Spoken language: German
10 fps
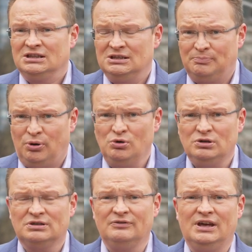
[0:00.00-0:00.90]
Die
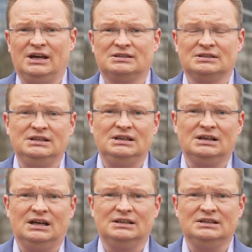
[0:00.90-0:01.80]
Punktewerte
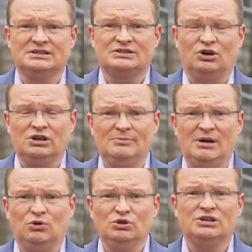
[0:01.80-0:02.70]
liegen allerdings noch
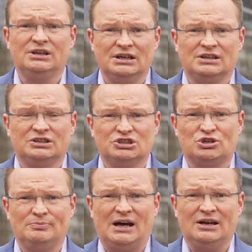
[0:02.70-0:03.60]
immer unter der
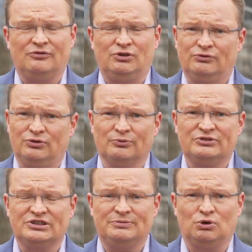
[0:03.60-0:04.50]
kritischen Marke von
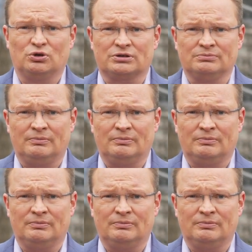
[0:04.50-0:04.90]
50 Punkten.